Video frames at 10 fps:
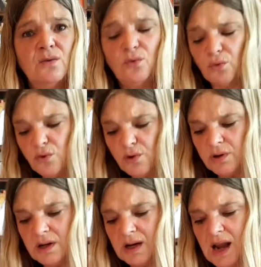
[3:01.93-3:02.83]

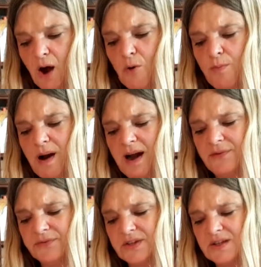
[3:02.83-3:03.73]

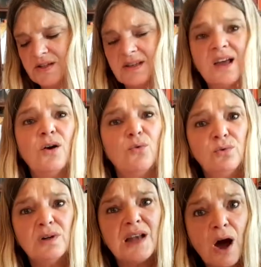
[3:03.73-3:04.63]
Unglaubhaftes,
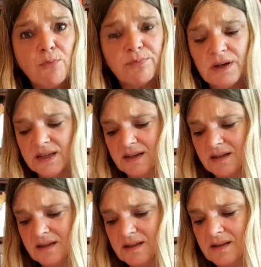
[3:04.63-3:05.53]

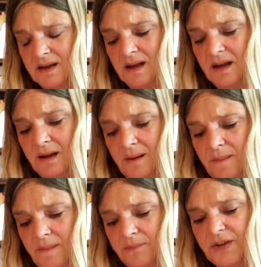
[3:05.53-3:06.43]
Unglaubliches,
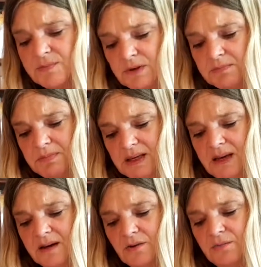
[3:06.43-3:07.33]
das mit
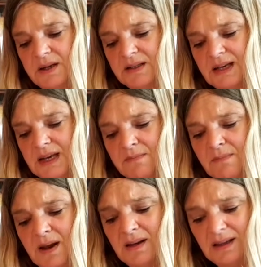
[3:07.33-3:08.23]
mir und mit dem
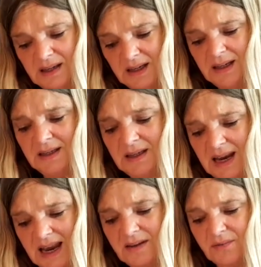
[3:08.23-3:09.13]
ich
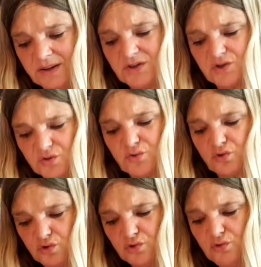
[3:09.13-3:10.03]
etwas zu
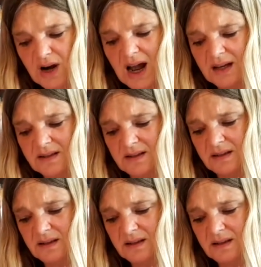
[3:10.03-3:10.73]
tun hatte.